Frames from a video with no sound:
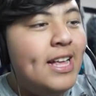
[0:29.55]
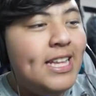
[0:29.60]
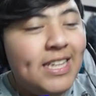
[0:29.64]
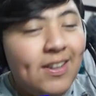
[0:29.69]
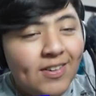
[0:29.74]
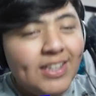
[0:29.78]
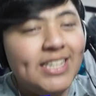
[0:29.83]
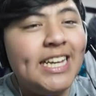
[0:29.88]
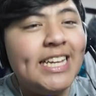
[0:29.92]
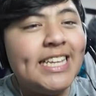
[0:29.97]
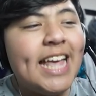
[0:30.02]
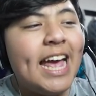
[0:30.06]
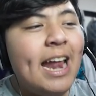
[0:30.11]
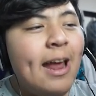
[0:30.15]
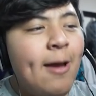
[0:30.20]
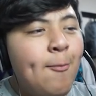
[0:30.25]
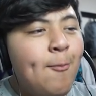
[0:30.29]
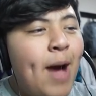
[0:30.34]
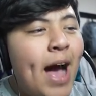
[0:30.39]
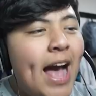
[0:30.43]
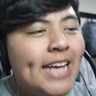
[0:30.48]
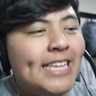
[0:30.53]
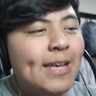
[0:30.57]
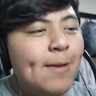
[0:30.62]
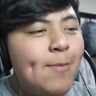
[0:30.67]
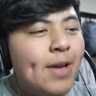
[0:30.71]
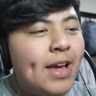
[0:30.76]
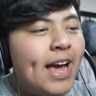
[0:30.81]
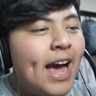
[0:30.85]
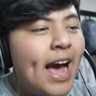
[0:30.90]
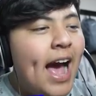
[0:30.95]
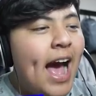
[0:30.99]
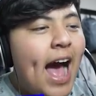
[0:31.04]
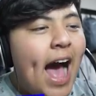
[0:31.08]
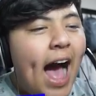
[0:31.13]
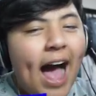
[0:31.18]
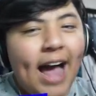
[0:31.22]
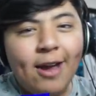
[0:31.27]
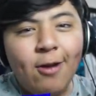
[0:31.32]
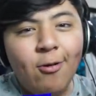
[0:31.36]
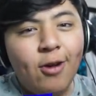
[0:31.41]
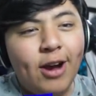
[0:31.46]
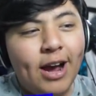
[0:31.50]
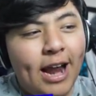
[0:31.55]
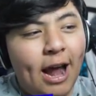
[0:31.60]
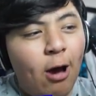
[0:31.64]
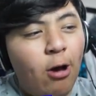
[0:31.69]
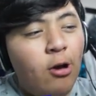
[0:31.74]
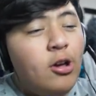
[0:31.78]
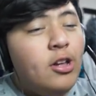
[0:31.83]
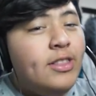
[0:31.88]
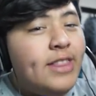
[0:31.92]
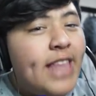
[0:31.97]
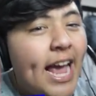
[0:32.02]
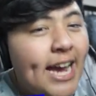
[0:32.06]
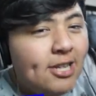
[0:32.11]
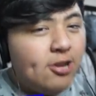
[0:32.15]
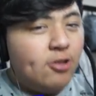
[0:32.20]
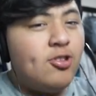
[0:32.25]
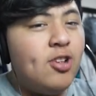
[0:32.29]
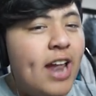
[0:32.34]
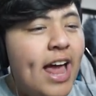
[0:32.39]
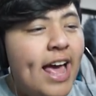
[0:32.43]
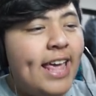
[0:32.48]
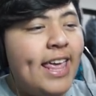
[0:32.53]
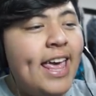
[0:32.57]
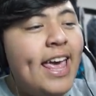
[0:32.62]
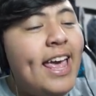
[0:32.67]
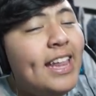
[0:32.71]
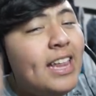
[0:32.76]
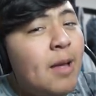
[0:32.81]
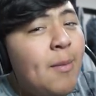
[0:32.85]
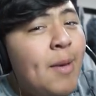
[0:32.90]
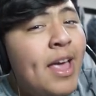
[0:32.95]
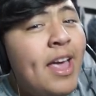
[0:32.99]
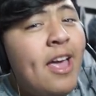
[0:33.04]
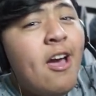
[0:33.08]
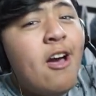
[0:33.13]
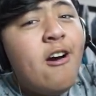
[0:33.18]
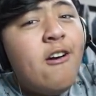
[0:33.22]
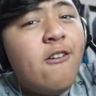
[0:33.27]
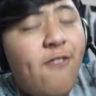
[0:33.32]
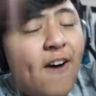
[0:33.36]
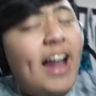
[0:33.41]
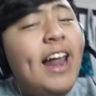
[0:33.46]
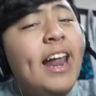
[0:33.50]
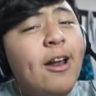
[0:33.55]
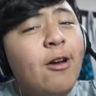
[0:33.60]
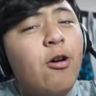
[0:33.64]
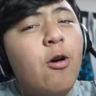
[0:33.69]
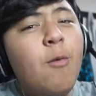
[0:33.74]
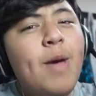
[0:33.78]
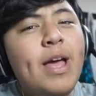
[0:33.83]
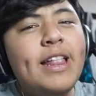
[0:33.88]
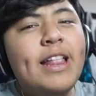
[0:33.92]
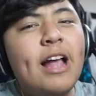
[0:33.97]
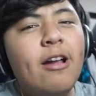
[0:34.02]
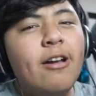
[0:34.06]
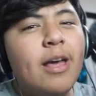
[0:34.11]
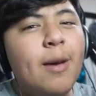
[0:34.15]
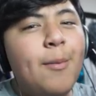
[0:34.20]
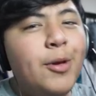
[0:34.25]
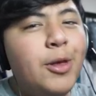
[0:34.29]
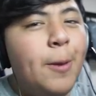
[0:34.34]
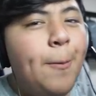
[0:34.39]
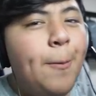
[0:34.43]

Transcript: se vocês querem mais webcam aqui no canal, deixem o seu like e também fala aí no comentário que é muito